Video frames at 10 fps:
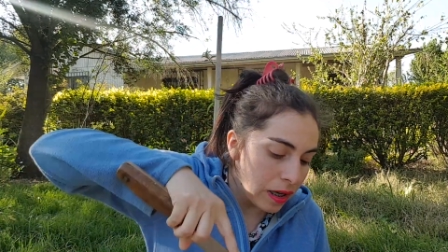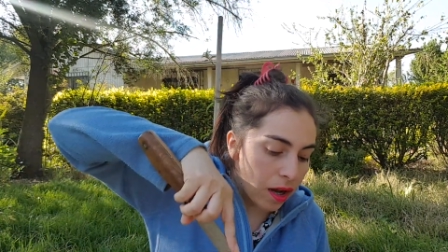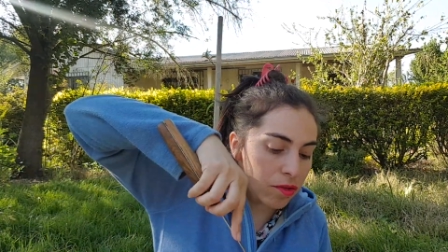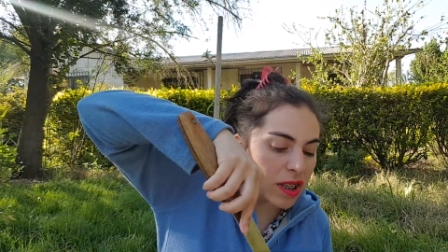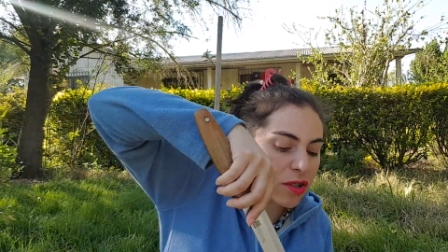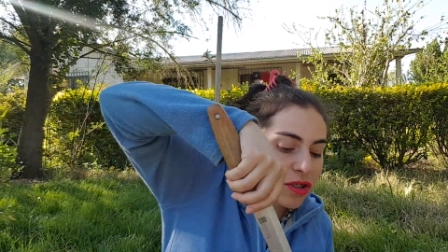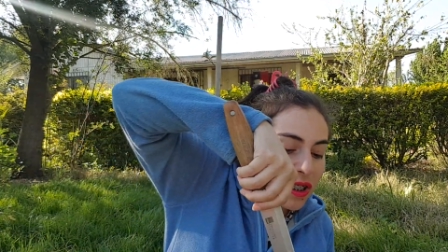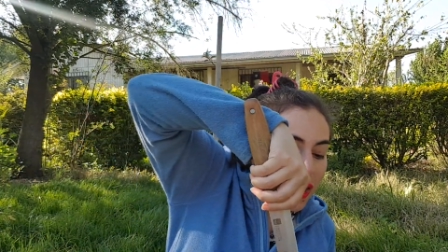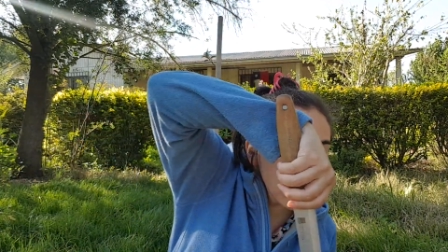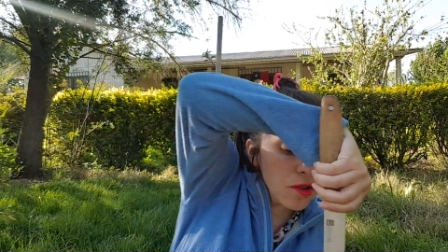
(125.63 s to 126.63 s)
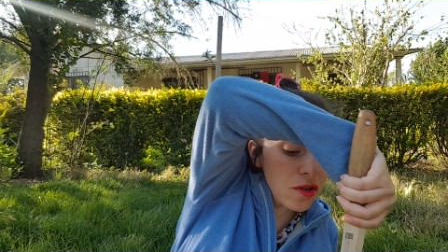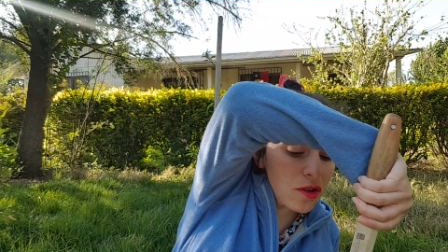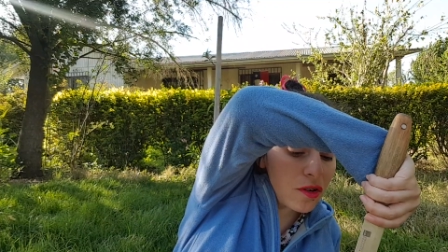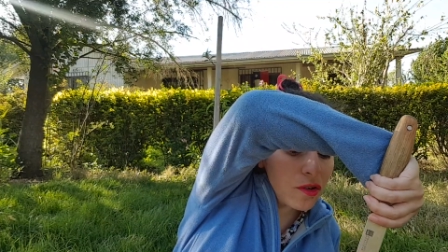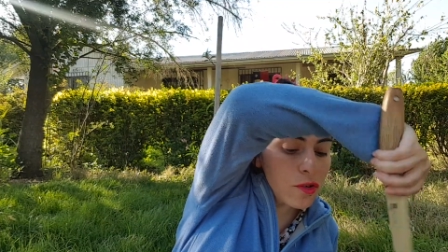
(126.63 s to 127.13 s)
Aunque yo sé que
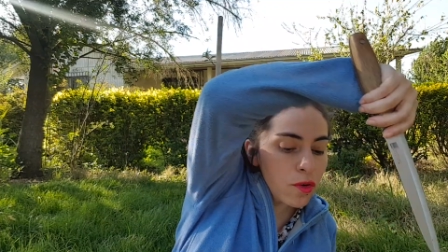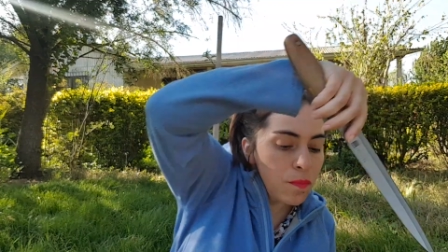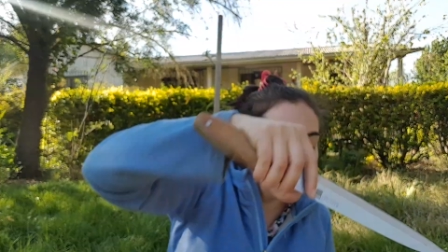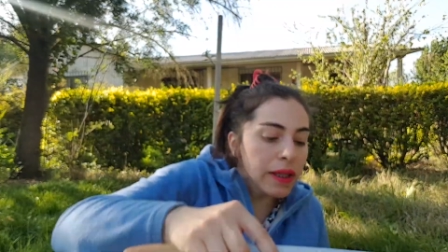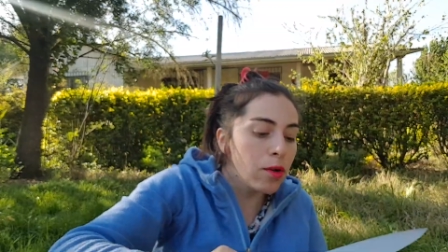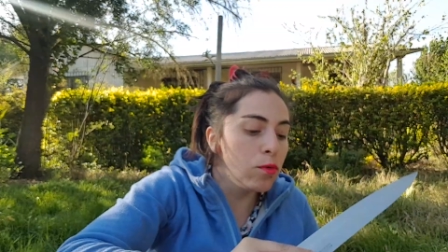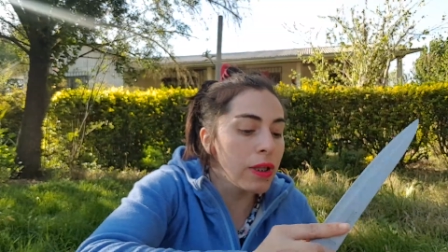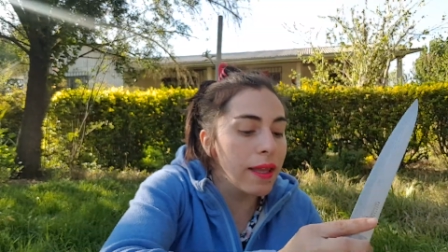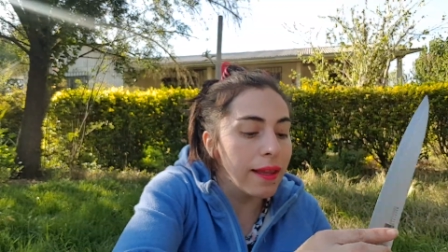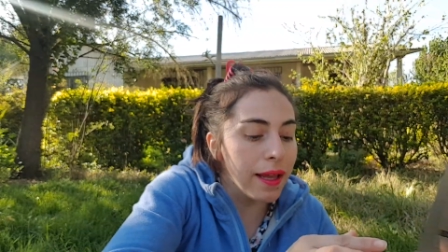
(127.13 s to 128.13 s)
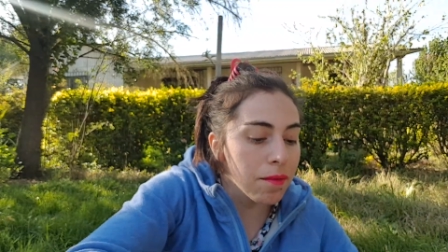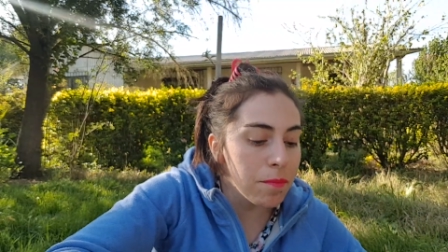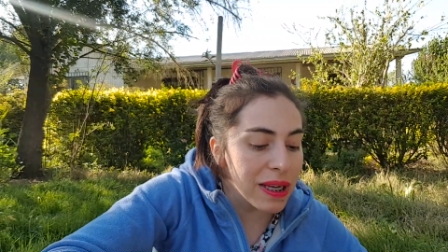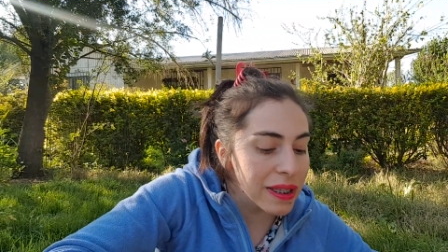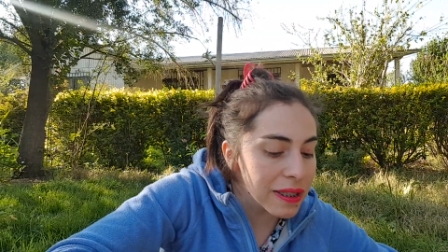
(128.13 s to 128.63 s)
no, cumplí ninguna de las
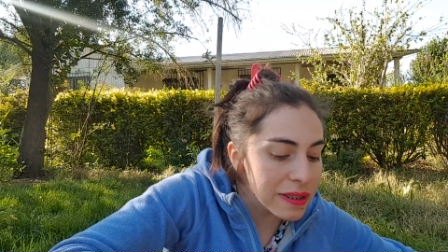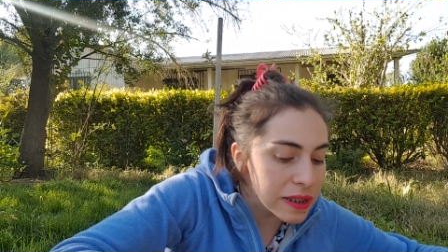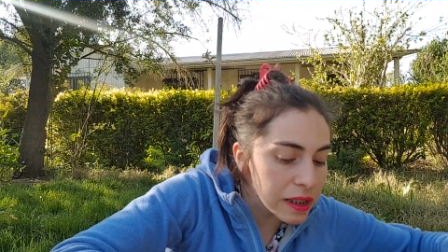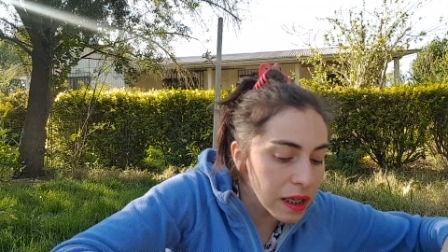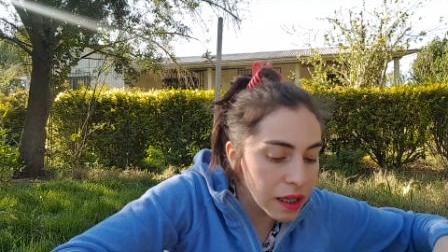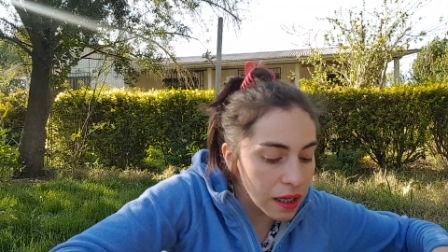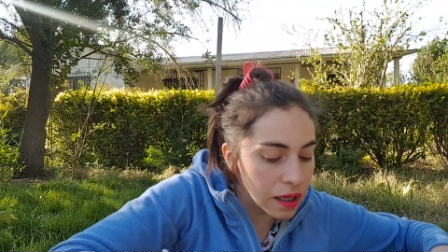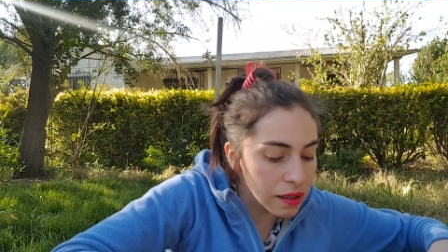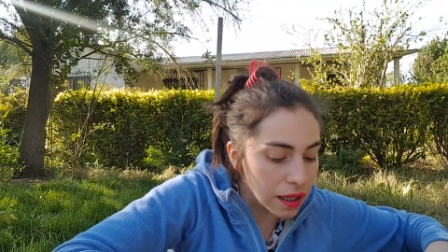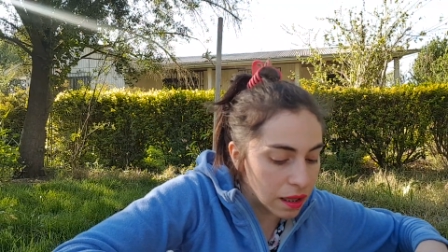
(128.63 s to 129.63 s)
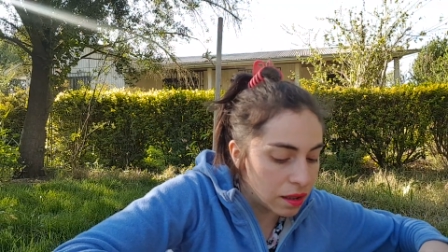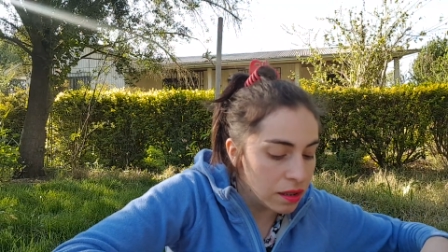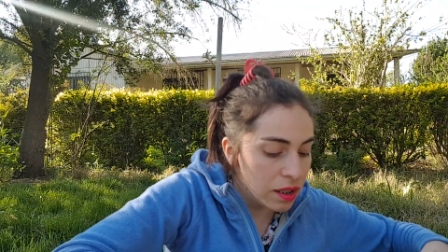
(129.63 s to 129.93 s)
metas, así que nada.